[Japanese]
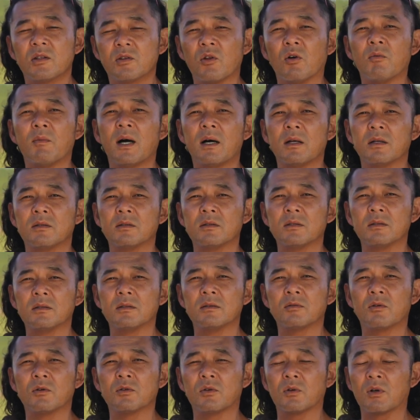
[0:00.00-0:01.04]
泊まる
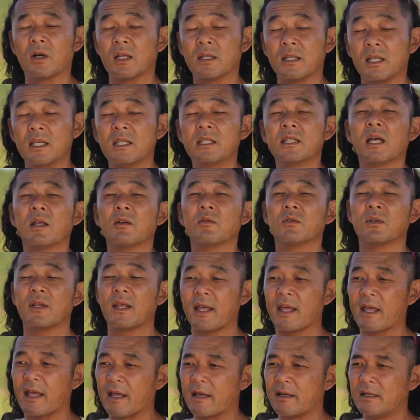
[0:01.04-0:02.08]
ことができたの
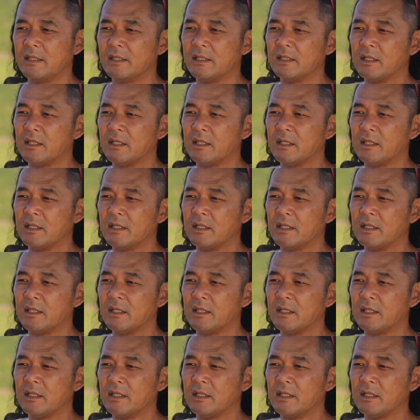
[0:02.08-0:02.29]
で、